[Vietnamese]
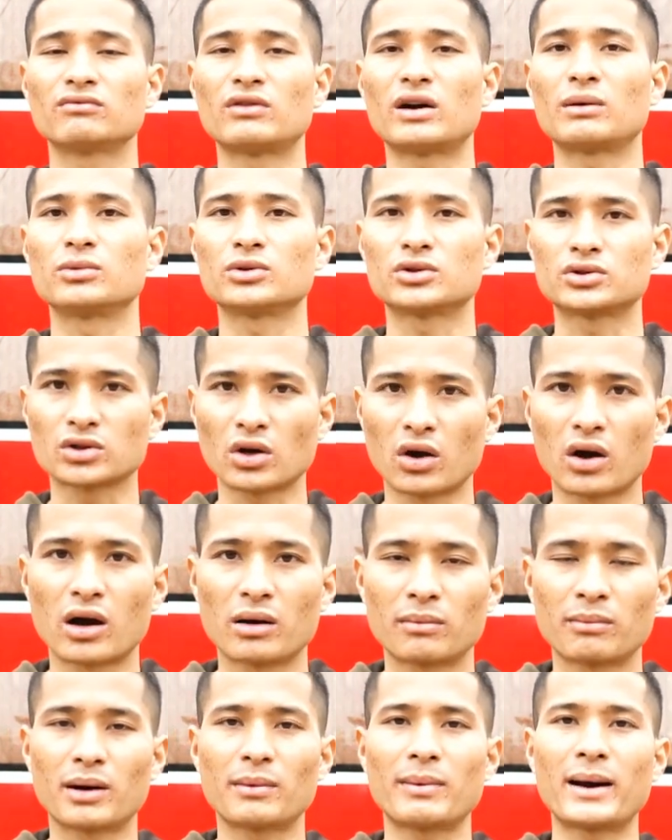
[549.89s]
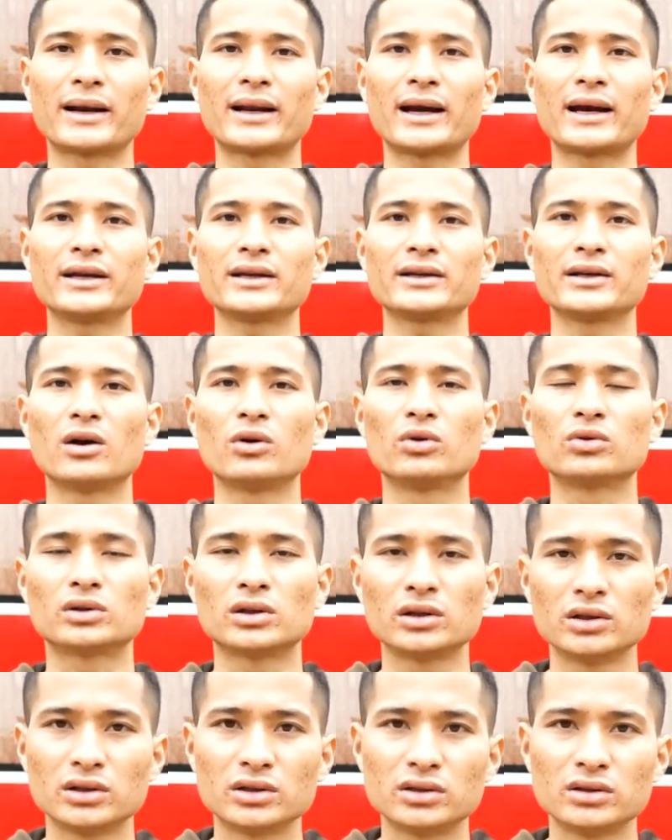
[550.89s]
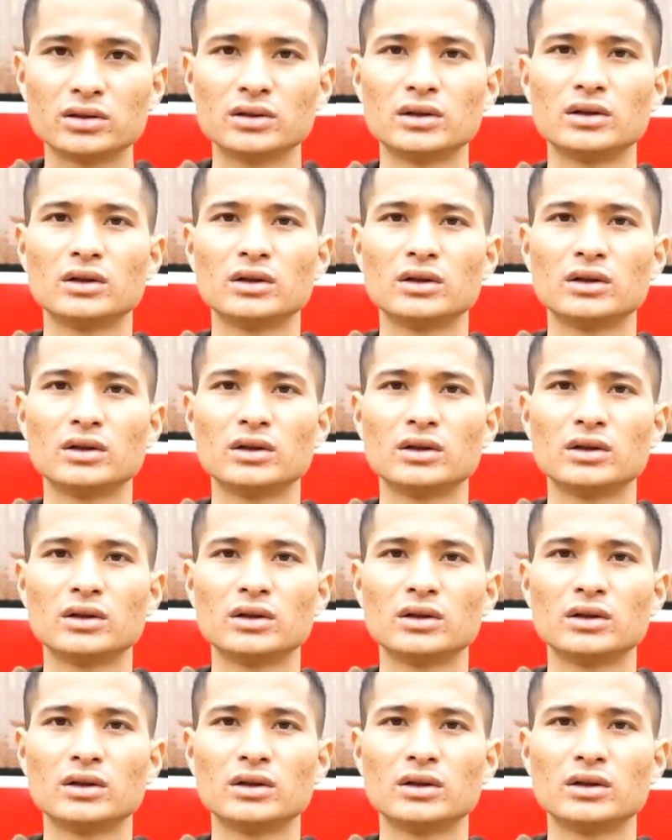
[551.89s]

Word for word: vào một giỏ mà bạn hãy đầu tư